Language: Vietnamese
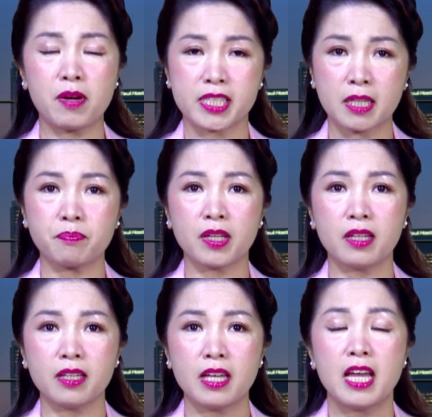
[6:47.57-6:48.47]
là sắp
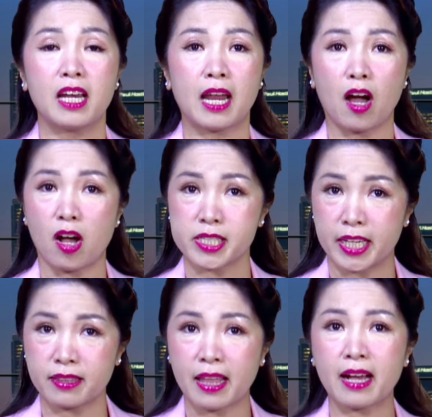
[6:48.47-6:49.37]
tới là họ sẽ
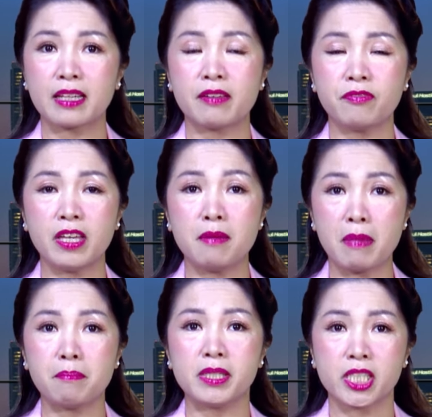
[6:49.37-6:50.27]
tăng cái phí
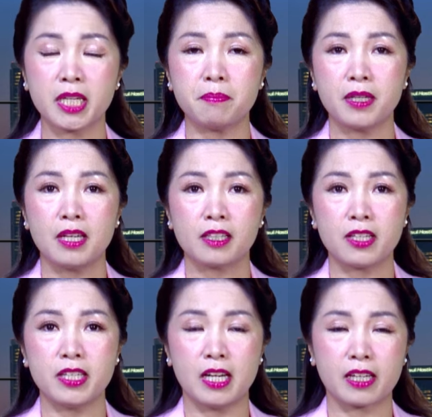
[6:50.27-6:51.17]
membership coi
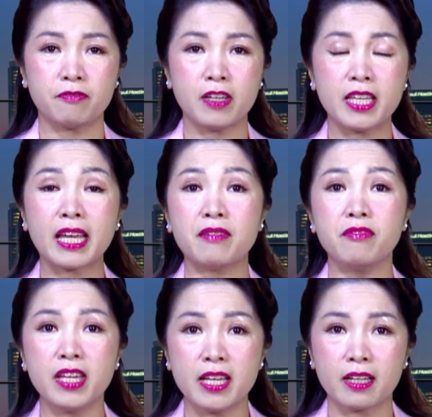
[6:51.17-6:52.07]
như là cái phí thành
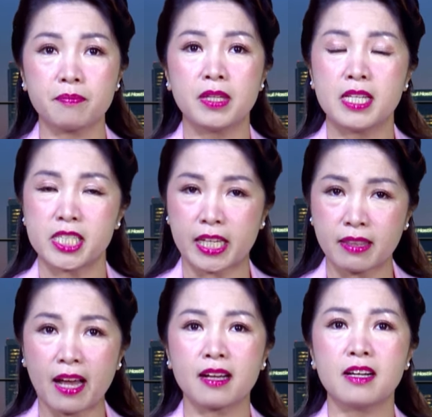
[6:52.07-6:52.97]
viên á, sẽ
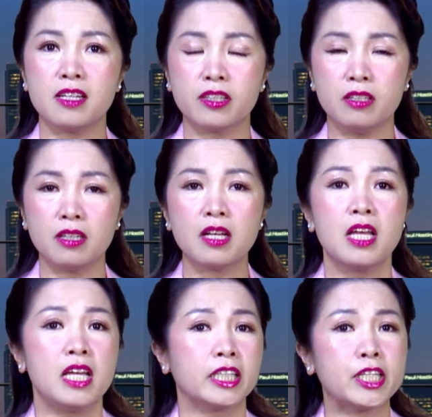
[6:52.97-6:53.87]
tăng hơn nữa.
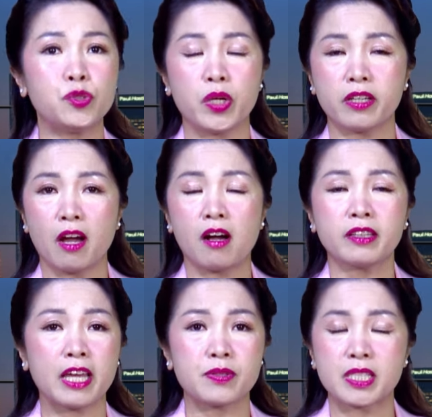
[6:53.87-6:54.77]
Cái chuyện đó
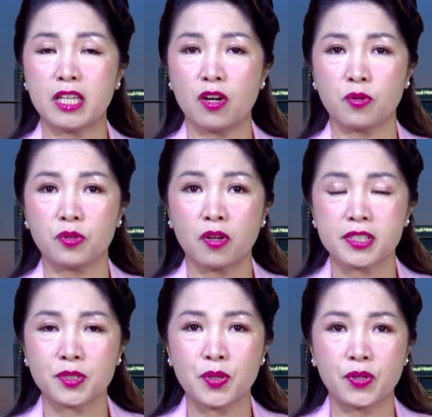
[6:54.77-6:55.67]
theo CEO của
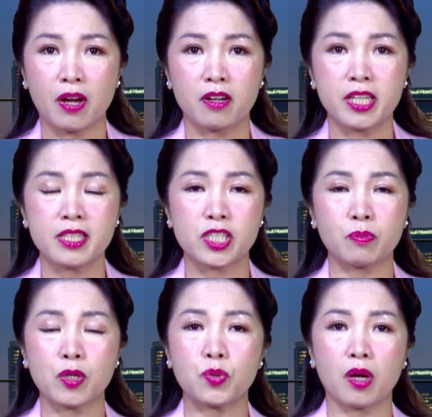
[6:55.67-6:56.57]
Costco nói á, trong
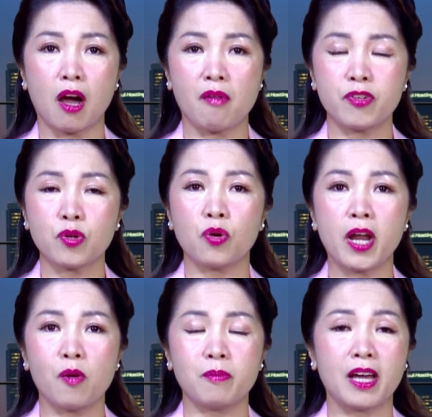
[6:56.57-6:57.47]
cái cuộc họp với cổ
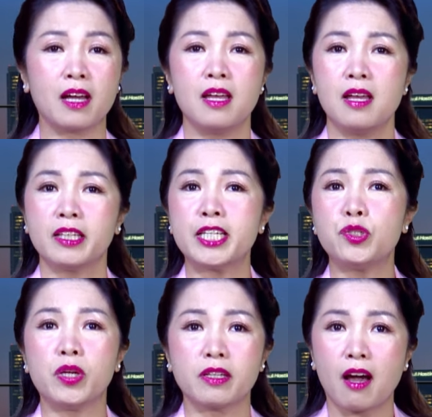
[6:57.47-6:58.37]
đông là cái
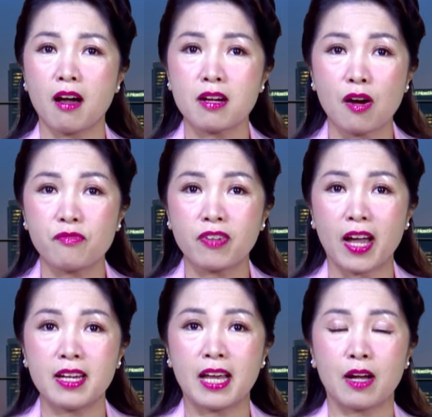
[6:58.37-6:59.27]
chuyện đó không
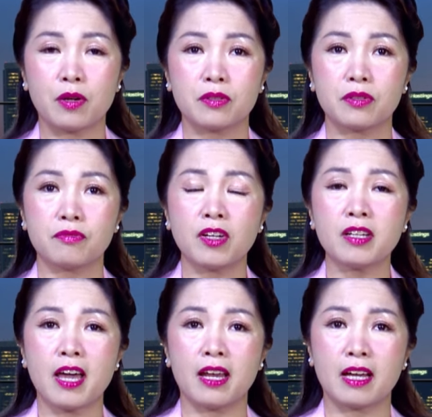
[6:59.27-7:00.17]
phải là vấn
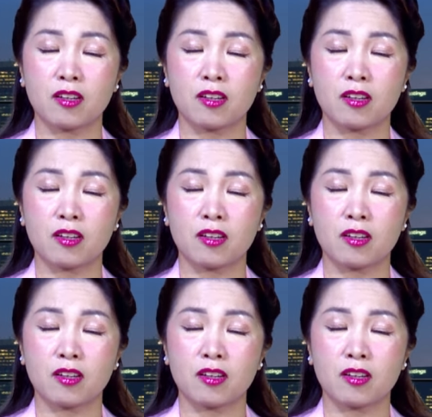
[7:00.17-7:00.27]
đề là